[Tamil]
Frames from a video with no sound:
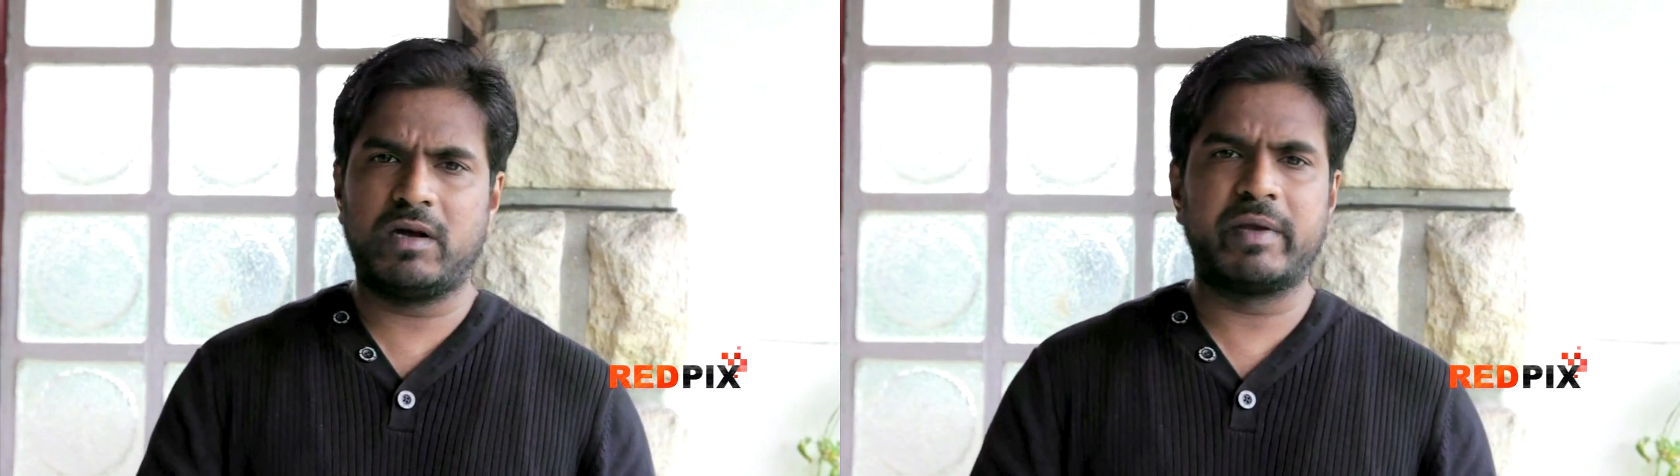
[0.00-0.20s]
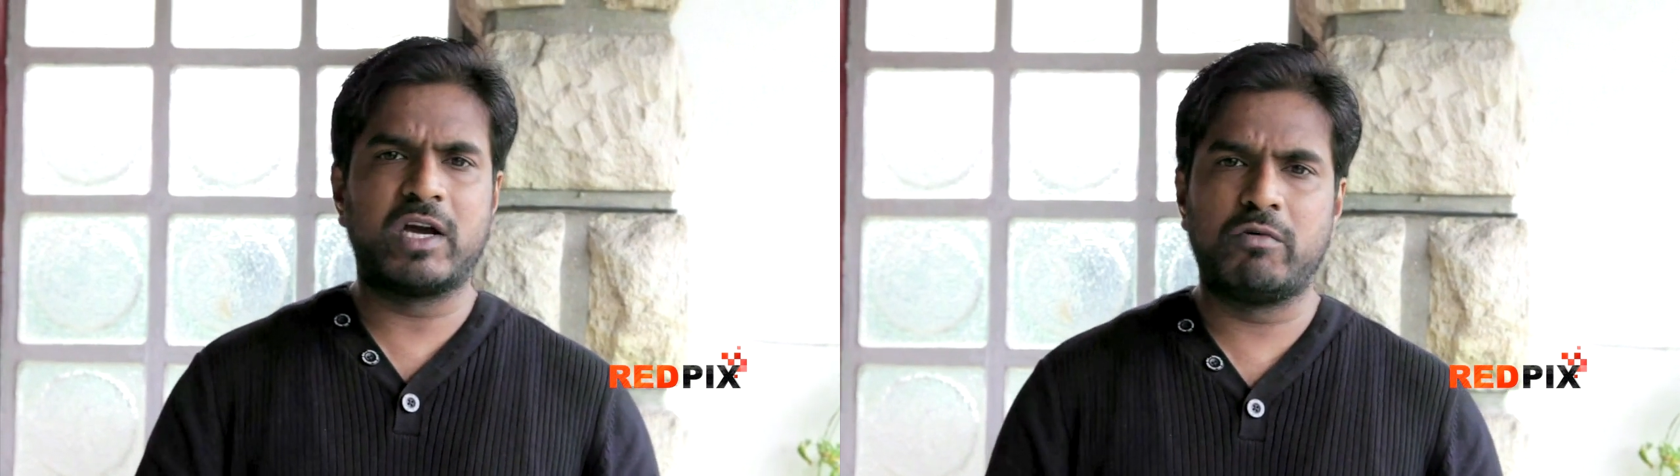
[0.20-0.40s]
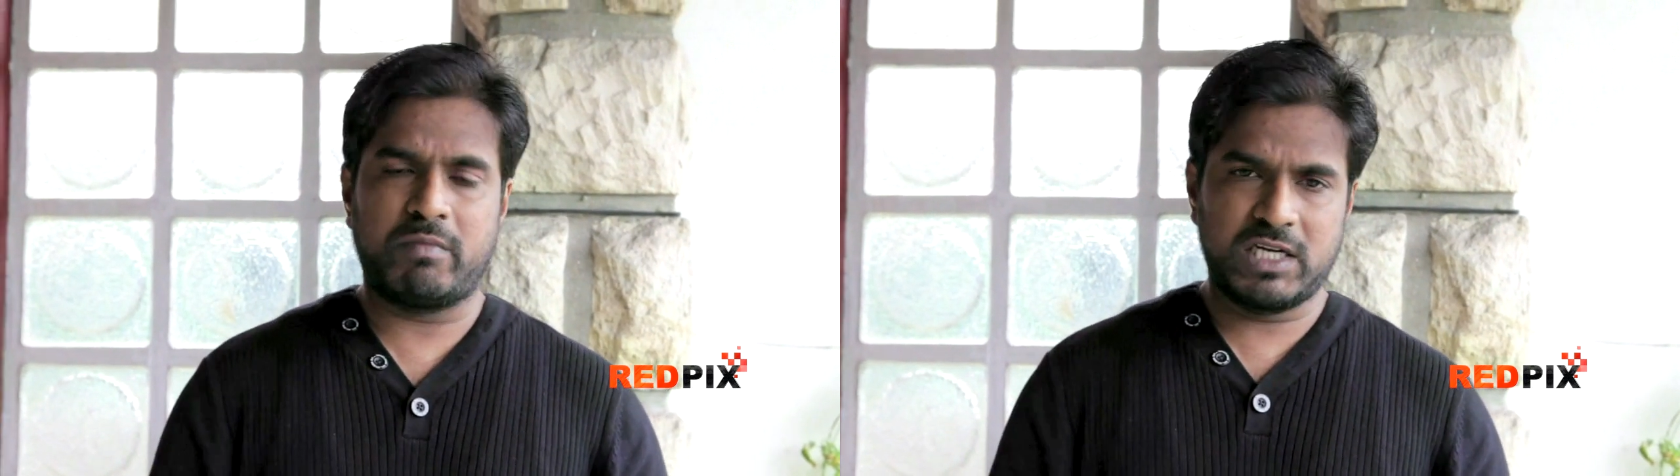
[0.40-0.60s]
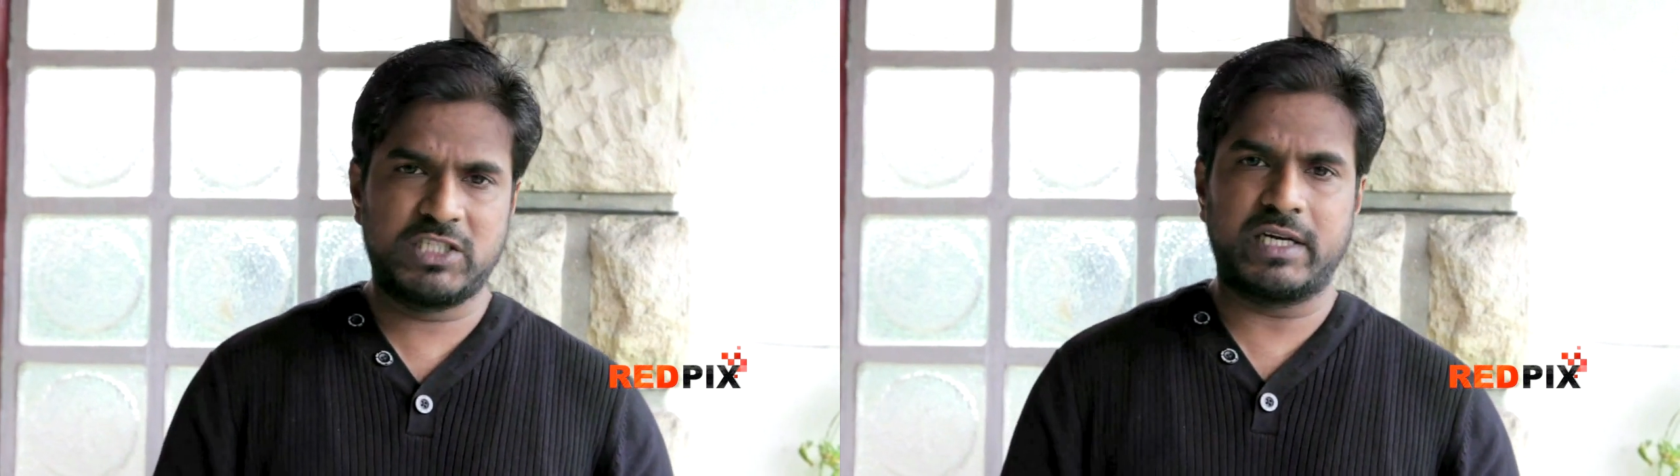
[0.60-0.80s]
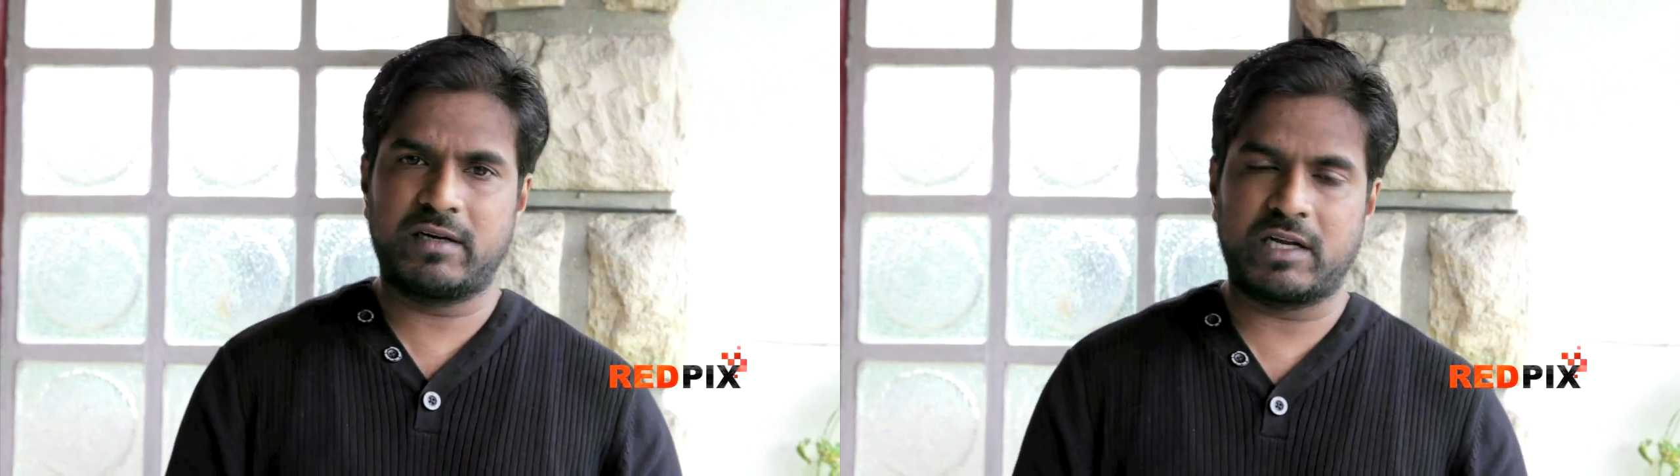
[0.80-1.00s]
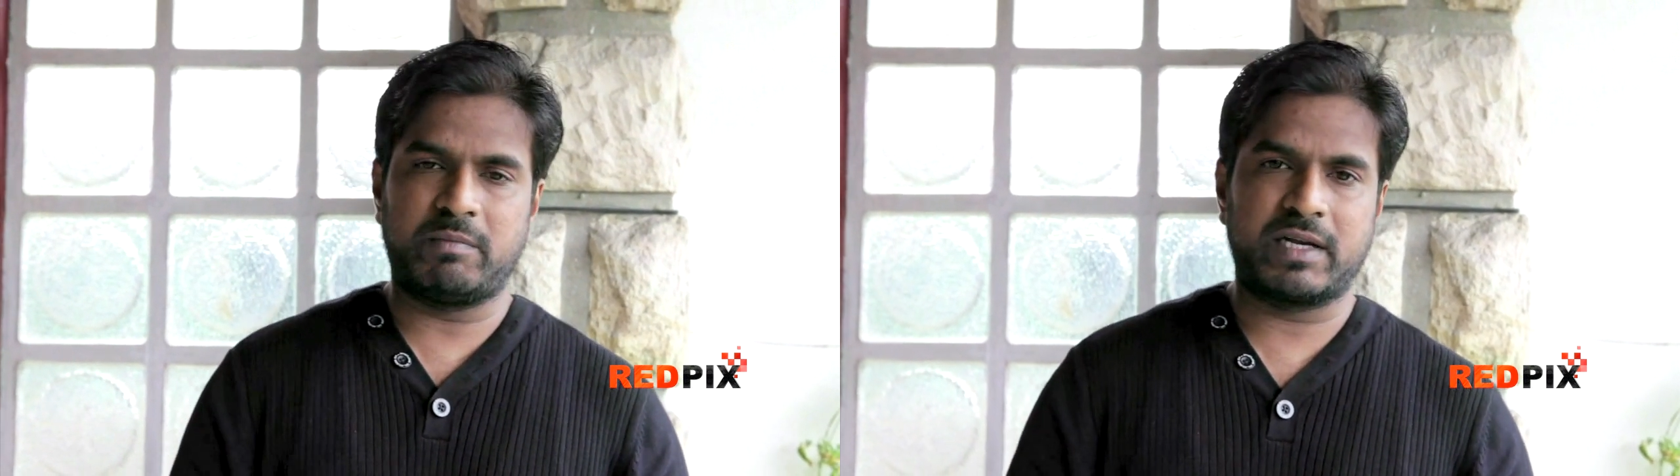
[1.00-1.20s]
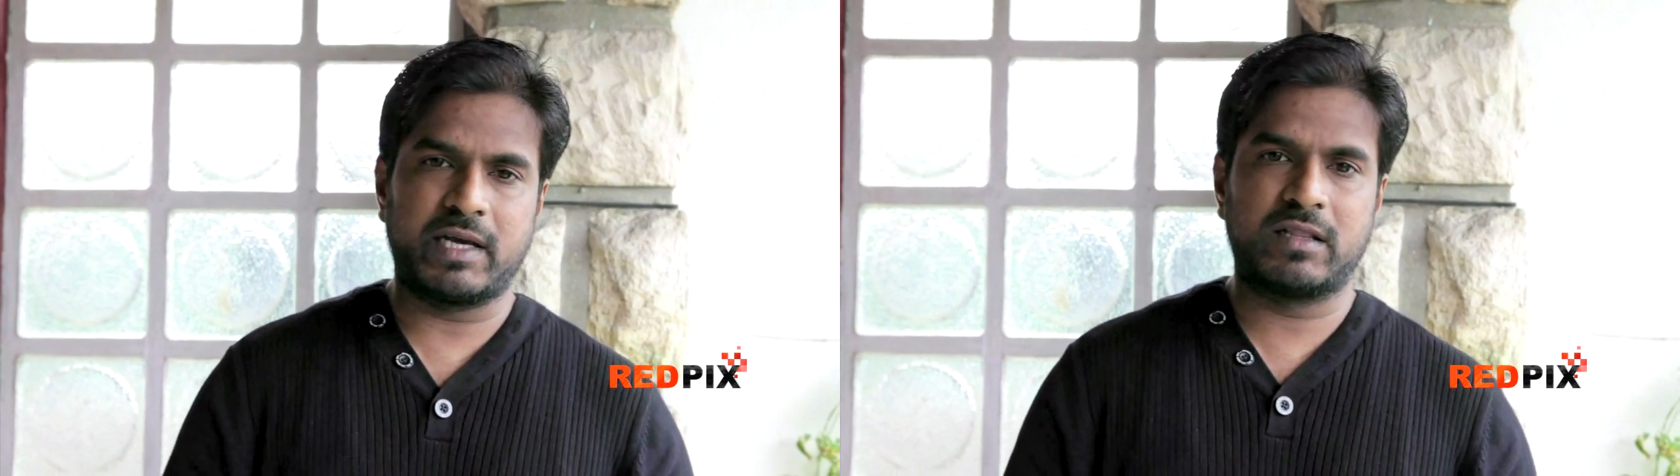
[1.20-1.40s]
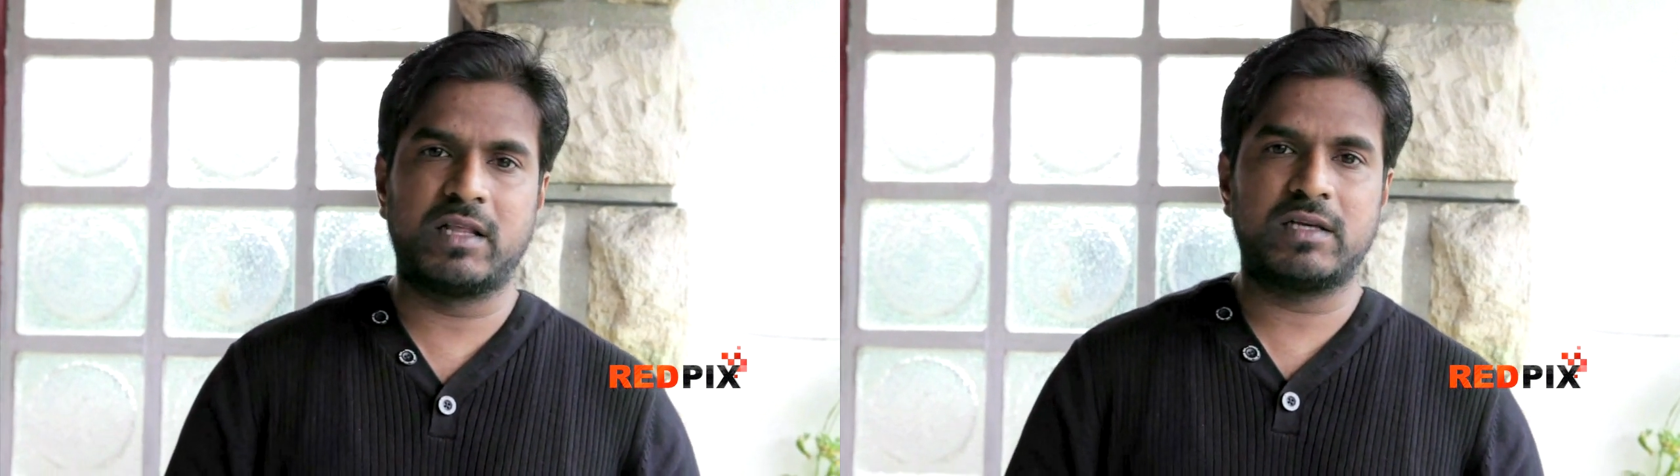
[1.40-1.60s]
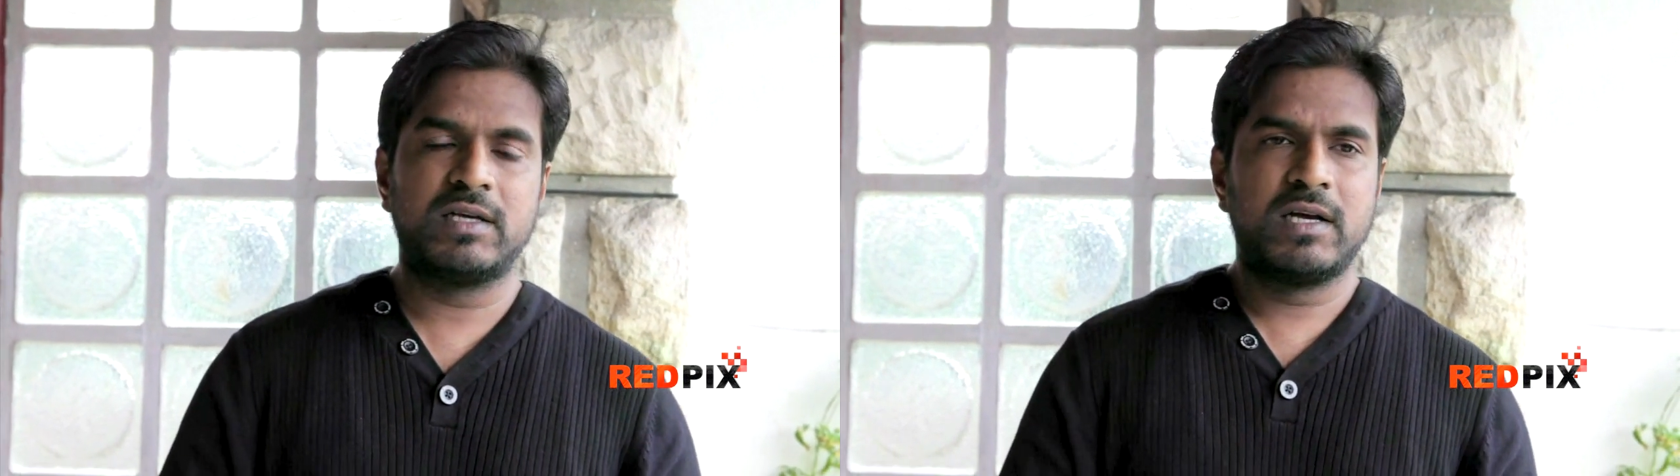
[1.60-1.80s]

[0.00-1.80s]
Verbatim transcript: மிகவும் மகிழ்ச்சியாகரமான இருந்தது